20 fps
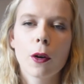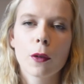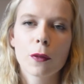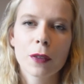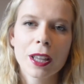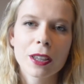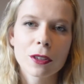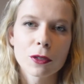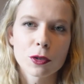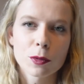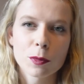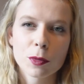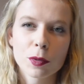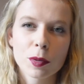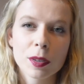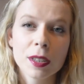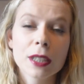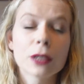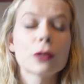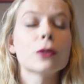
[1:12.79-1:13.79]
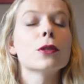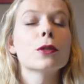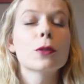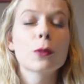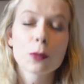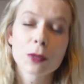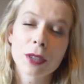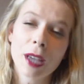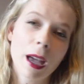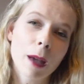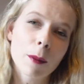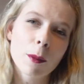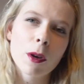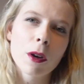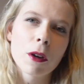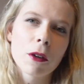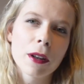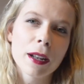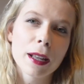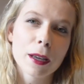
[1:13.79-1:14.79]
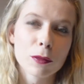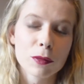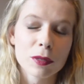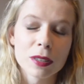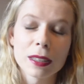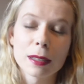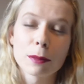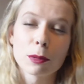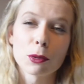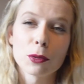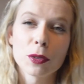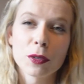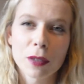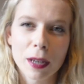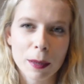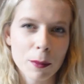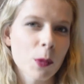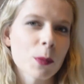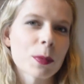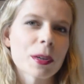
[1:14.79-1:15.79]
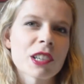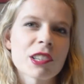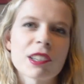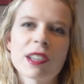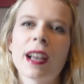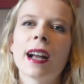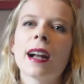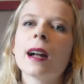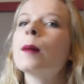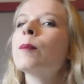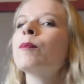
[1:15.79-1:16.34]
En fait je me suis dit que contrairement à ELF où c'est des produits vraiment pas chers,